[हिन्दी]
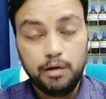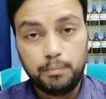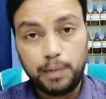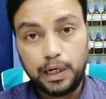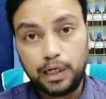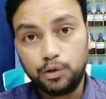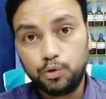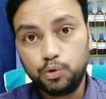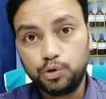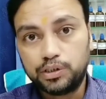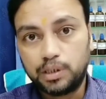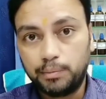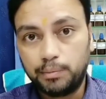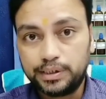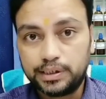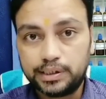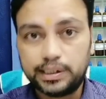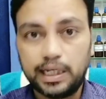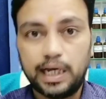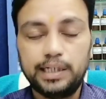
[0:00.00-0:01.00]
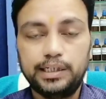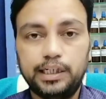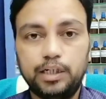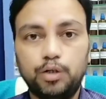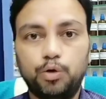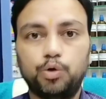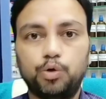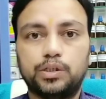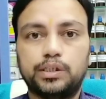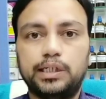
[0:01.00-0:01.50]
परंतु समस्या ये
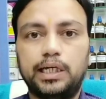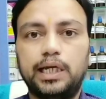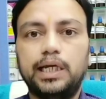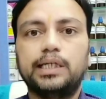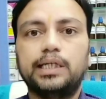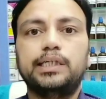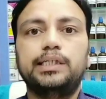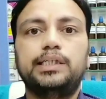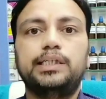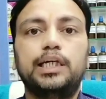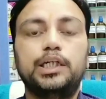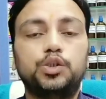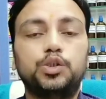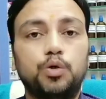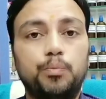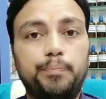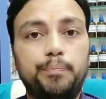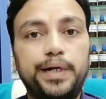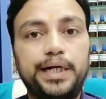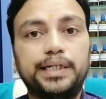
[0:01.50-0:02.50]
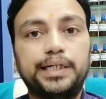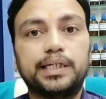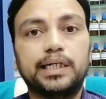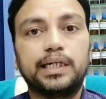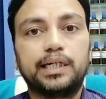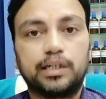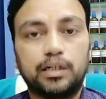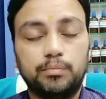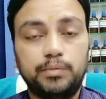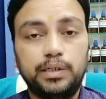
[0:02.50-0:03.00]
होती है कि ये जो पेट
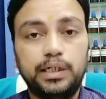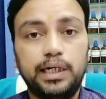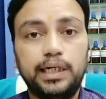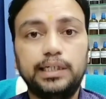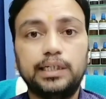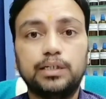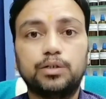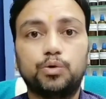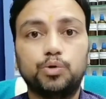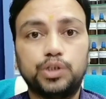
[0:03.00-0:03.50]
के कृमि है ये